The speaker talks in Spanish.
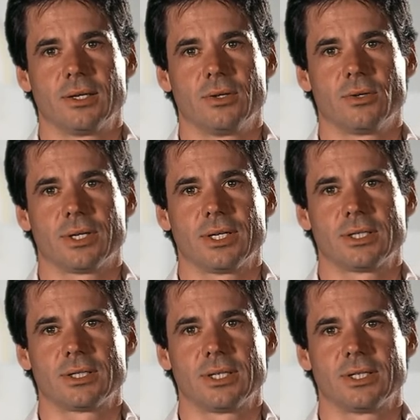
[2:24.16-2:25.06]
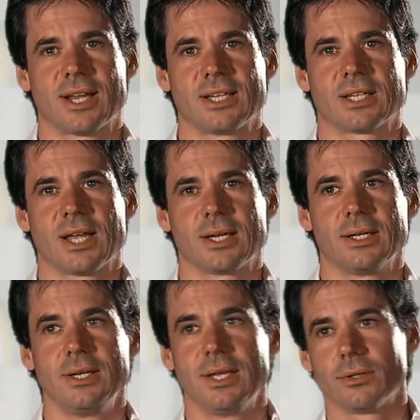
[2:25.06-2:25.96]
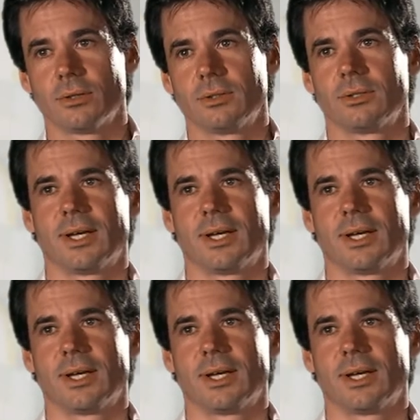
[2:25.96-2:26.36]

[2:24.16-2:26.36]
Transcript: lo que es Dry eh, Drysac Nieto,